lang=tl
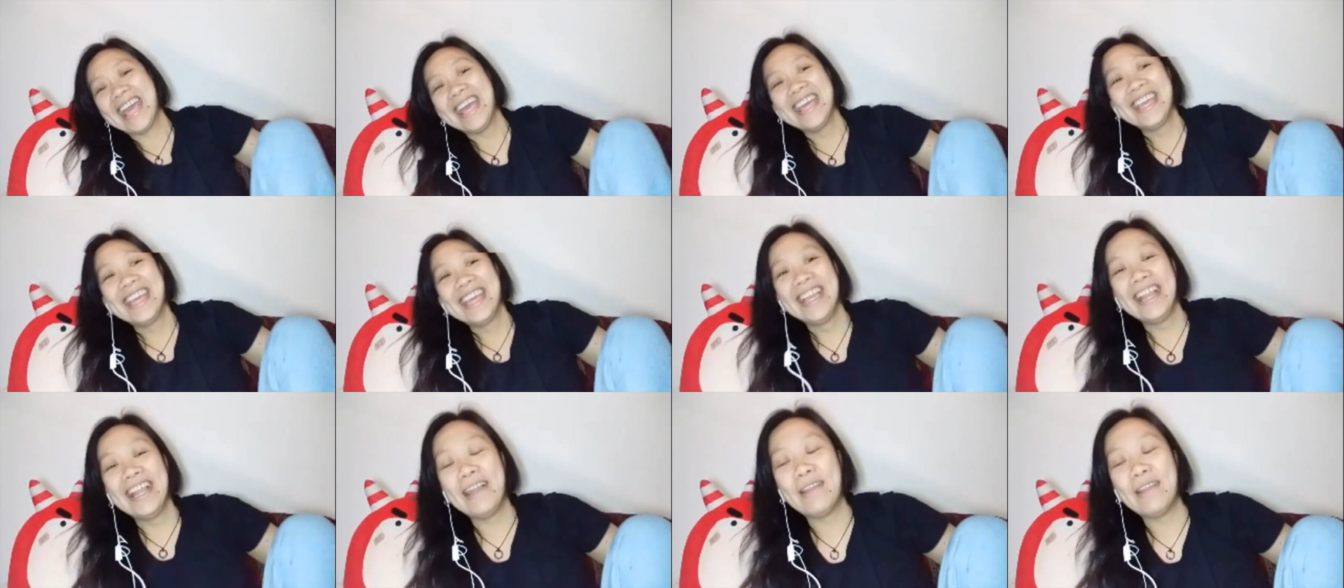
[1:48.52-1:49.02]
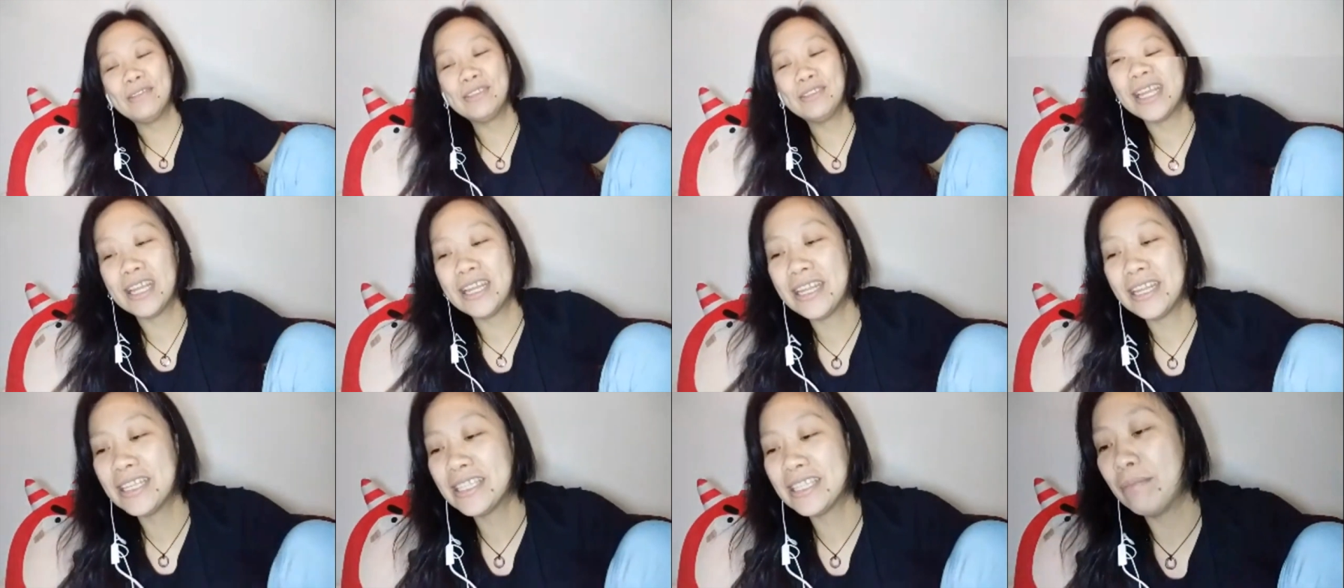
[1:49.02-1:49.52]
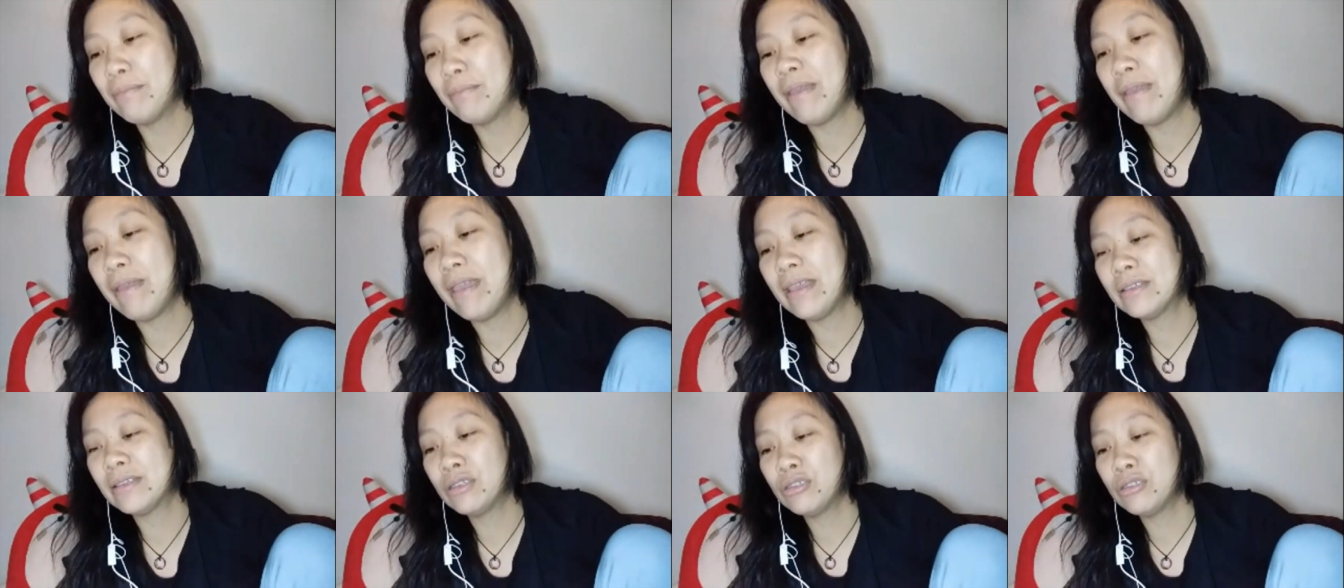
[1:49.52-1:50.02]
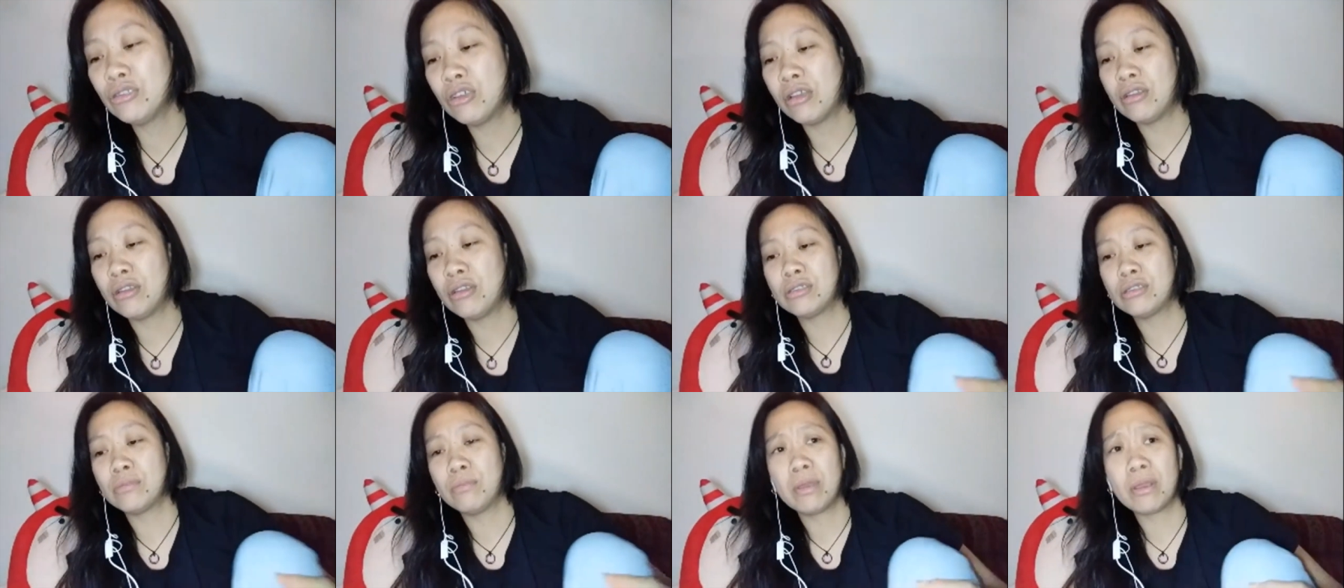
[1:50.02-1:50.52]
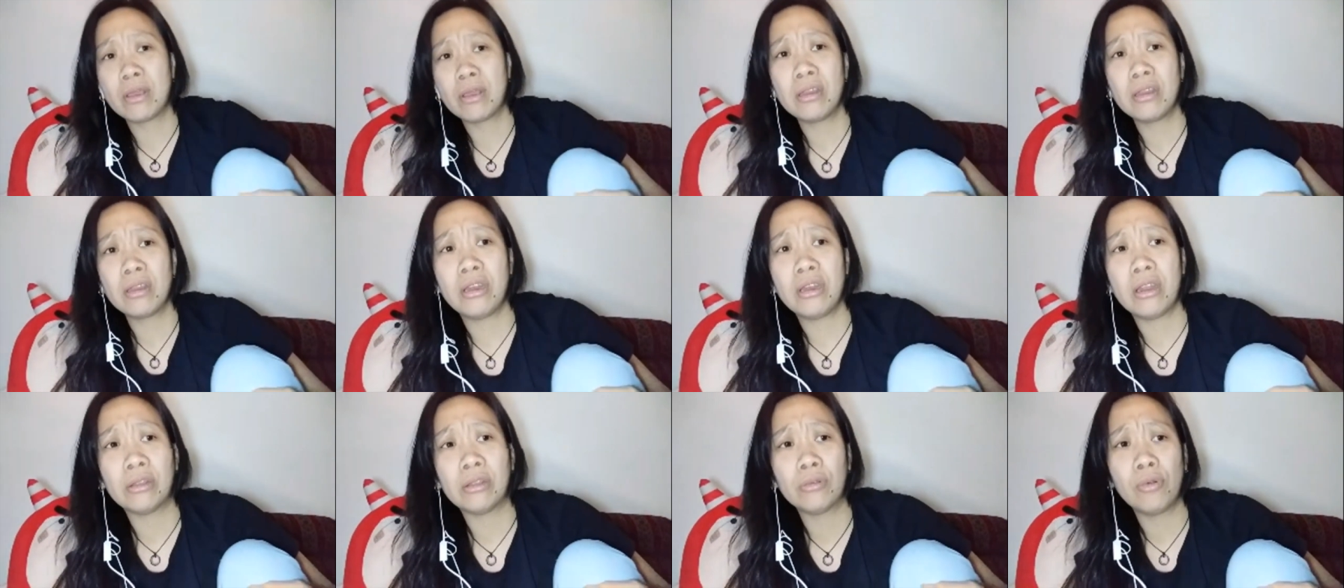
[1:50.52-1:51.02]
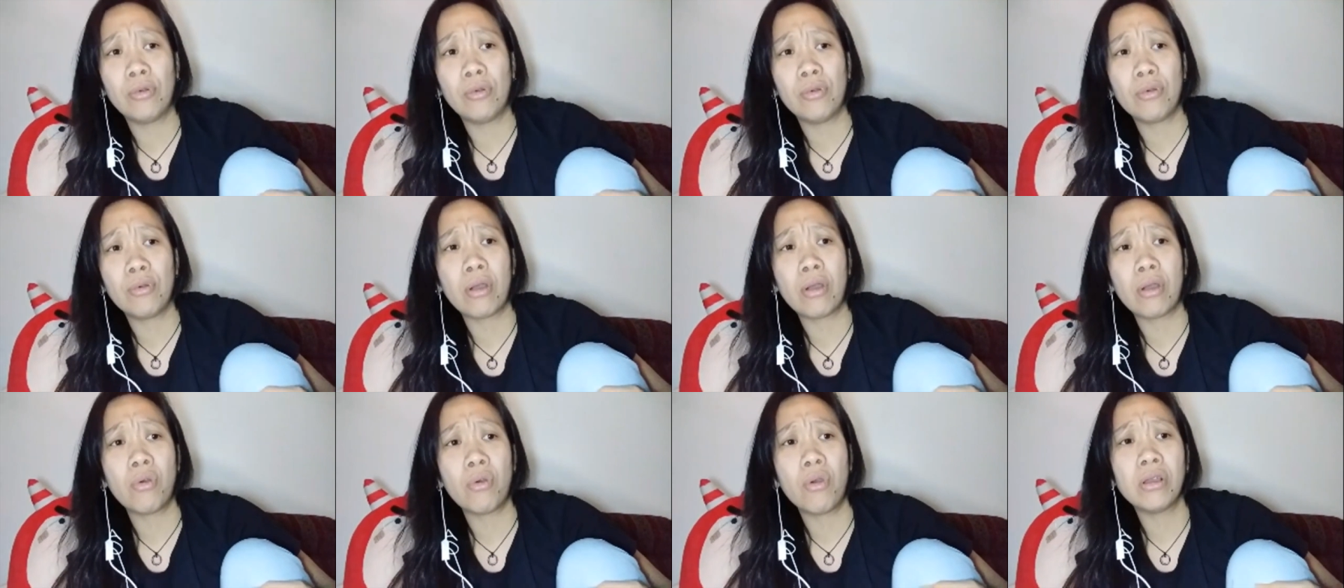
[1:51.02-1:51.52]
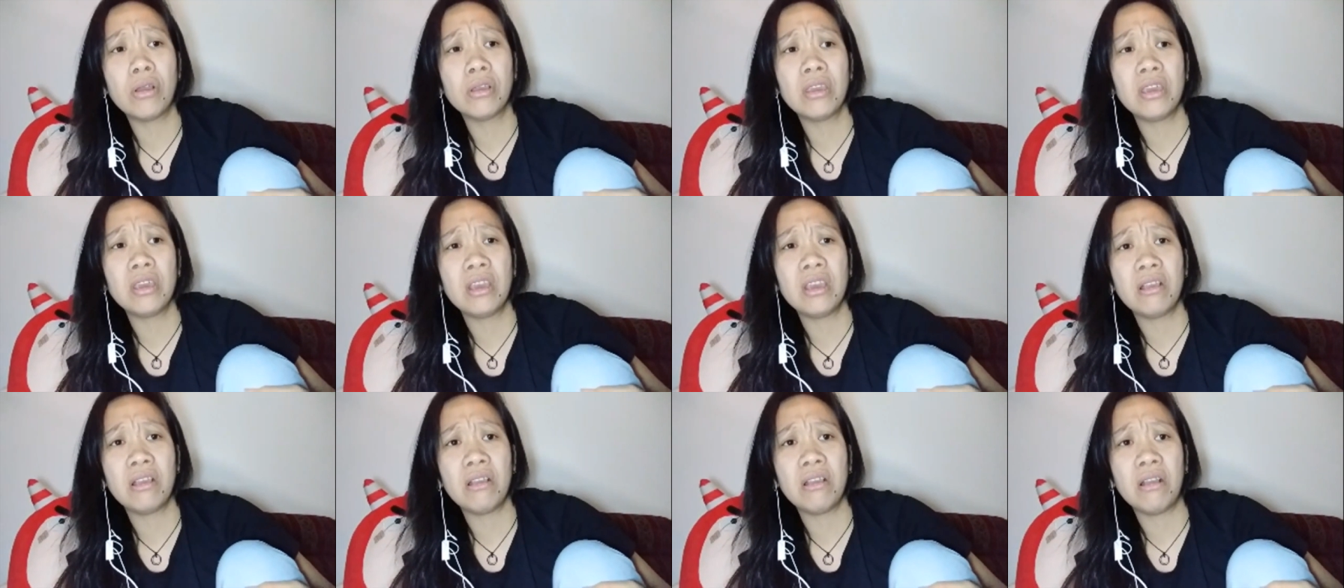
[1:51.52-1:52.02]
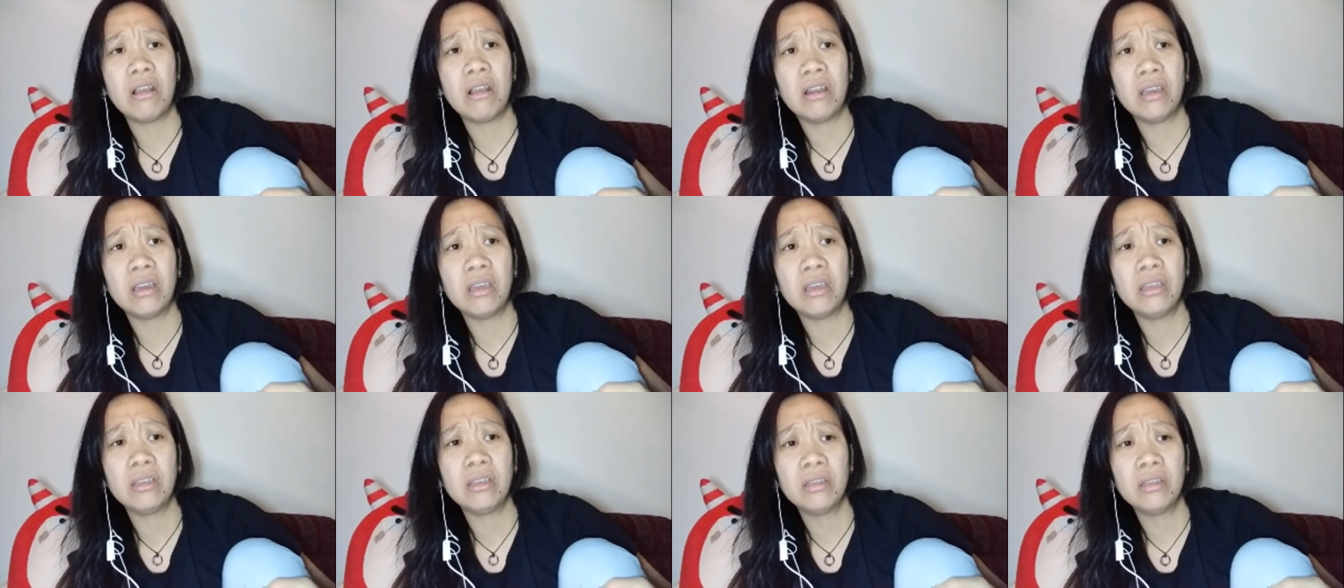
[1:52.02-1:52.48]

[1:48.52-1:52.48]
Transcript: Hello, Janice B. Si Janice B. Kanina tulog ako ang ingay.